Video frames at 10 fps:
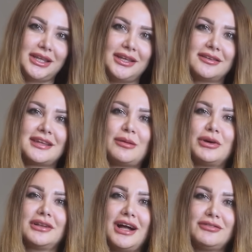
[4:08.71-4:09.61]
И
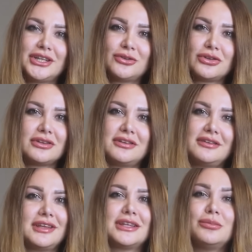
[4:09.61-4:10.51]
самая главная нота
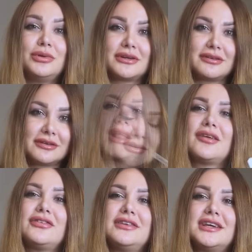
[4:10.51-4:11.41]
здесь это персик.
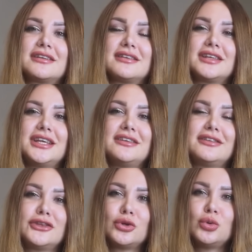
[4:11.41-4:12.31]
В сердце
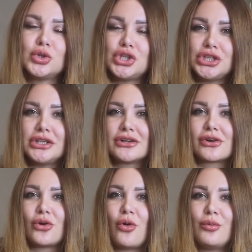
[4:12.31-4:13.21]
есть тягучий
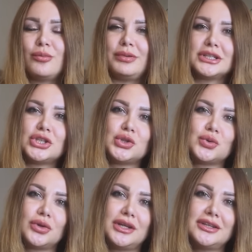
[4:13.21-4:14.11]
ром,
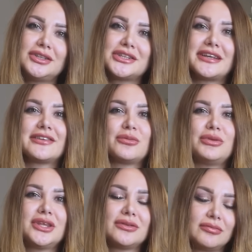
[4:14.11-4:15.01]
пачули,
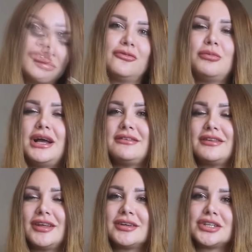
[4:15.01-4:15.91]
жасмин. В
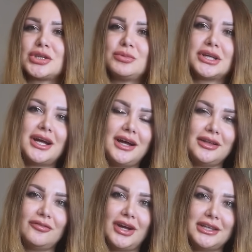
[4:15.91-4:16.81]
базе
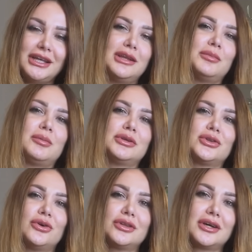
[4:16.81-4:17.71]
кашмиран, ваниль, бабы
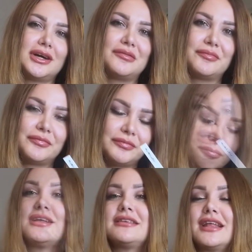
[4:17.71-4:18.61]
тонко,
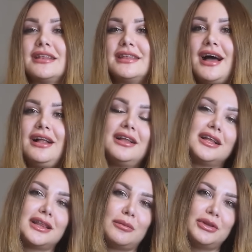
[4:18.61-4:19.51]
сандал,
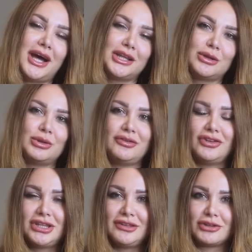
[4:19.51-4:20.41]
лабданом и
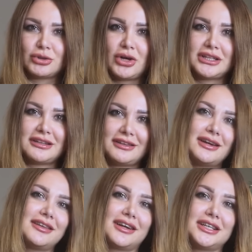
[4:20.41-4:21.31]
ветивер. Ну а на
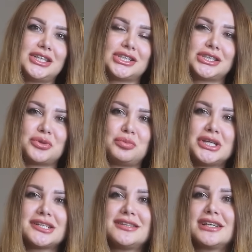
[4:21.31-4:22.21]
старте, конечно же,
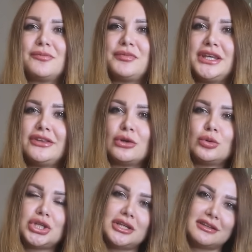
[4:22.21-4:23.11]
персик и
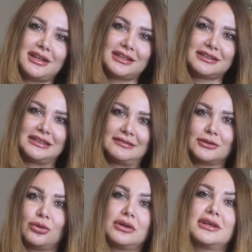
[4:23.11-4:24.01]
тягучий сладкий
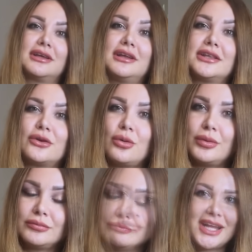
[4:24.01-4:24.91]
цветок
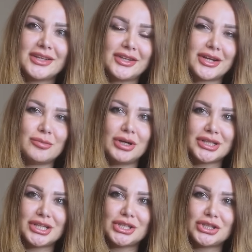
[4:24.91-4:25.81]
гелиотроп. Этот
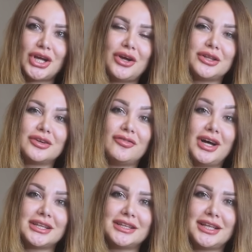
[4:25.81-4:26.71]
аромат я считаю
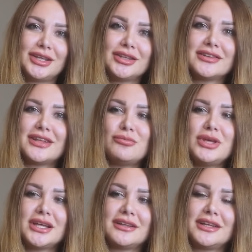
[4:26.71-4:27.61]
адекватной
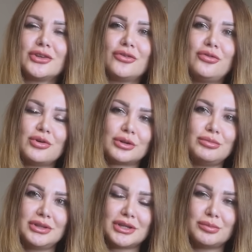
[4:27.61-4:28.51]
заменой Tom Ford
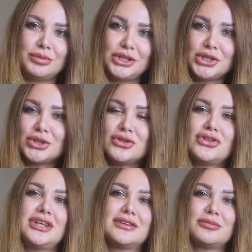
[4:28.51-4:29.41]
Bitter Peach, то
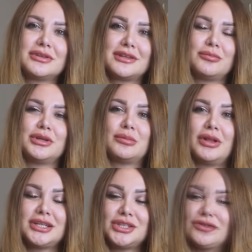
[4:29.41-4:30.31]
есть нет смысла
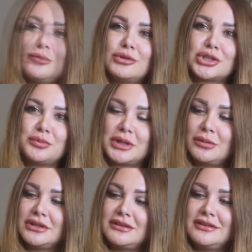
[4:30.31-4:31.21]
переплачивать. Можно
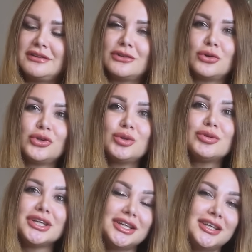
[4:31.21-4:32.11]
приобрести
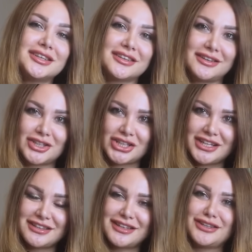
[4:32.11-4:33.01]
синоним и
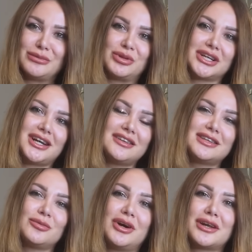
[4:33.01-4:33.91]
наслаждаться этим
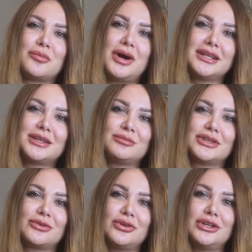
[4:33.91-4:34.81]
прекрасным ароматом
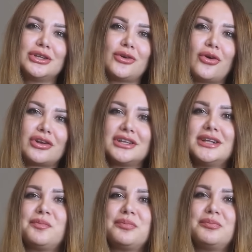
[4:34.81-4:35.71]
такой
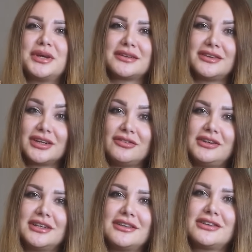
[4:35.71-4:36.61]
ликерной
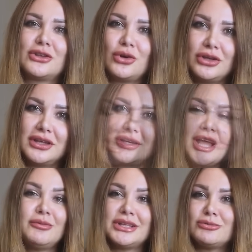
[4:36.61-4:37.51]
персиковой настойки.
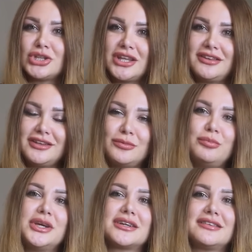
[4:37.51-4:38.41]
Потому что здесь
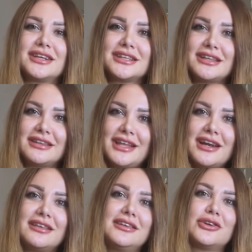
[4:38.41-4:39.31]
персик на
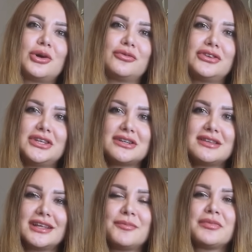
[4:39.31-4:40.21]
старте, ром в
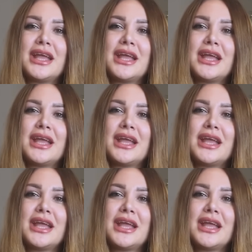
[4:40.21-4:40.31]
сердце.